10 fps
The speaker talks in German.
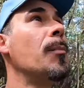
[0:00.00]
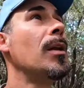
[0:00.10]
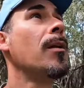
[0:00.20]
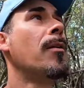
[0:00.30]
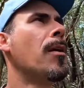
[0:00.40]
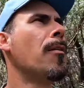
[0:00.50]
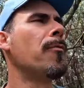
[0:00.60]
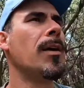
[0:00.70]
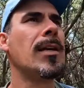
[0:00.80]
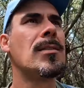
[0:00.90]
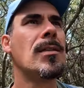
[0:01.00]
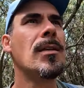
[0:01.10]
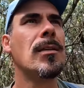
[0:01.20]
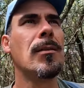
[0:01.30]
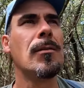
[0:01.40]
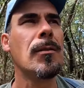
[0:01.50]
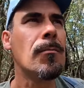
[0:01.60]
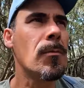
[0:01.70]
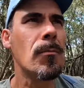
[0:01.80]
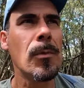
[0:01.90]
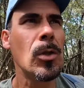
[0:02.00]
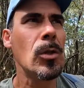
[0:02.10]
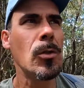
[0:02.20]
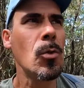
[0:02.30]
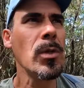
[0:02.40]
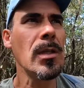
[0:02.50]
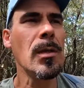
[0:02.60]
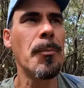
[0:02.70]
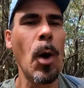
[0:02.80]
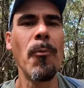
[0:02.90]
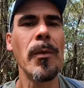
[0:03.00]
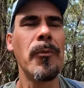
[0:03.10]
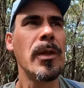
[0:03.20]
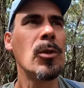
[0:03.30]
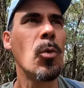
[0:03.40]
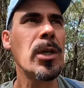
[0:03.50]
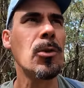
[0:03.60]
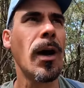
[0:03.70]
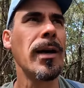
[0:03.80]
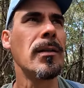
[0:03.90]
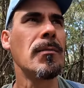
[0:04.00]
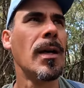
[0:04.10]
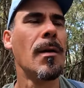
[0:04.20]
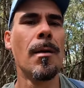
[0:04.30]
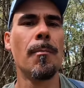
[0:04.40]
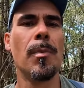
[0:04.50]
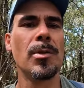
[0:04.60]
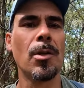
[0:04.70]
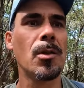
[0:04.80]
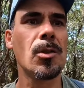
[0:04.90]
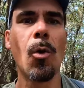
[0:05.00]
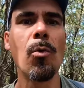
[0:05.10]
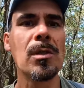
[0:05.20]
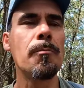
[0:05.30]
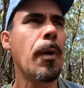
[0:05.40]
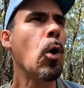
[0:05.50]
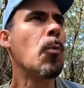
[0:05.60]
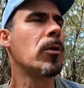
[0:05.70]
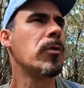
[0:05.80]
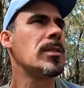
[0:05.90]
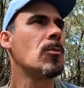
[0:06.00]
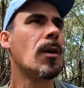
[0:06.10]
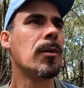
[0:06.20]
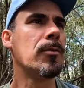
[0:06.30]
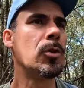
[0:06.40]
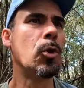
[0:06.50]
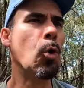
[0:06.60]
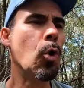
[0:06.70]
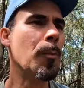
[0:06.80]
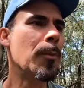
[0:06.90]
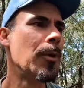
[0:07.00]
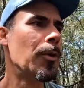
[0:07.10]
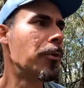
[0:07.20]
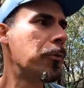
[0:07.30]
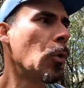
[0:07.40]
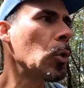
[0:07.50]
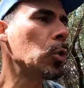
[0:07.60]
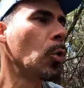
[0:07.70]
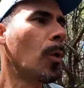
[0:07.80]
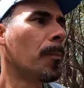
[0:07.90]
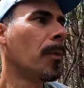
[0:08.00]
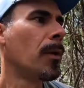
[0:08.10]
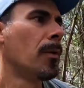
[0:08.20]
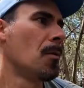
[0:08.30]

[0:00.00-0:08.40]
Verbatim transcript: Himmel. Vielleicht sehe ich durch die Baumwipfel hindurch noch einen besonders großen Baum oder vielleicht sogar einen Turm, Funkturm